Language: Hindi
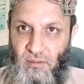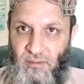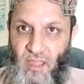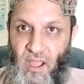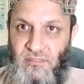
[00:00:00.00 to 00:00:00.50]

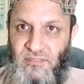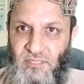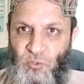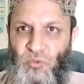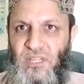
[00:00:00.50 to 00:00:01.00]
नाक से
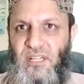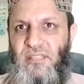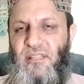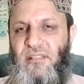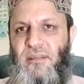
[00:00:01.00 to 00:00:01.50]
खून
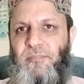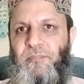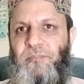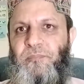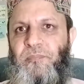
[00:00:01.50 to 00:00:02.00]
निकलता था
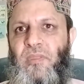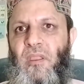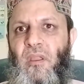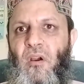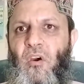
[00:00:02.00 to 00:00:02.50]

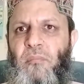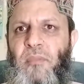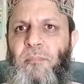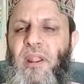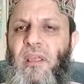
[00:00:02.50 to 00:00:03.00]
और
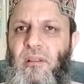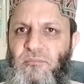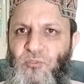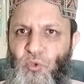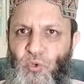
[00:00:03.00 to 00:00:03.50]
मैं बड़ा
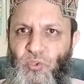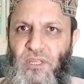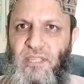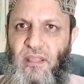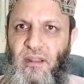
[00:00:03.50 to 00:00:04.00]
कमज़ोर
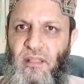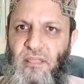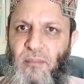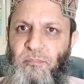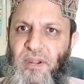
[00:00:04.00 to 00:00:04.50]
होता जा रहा था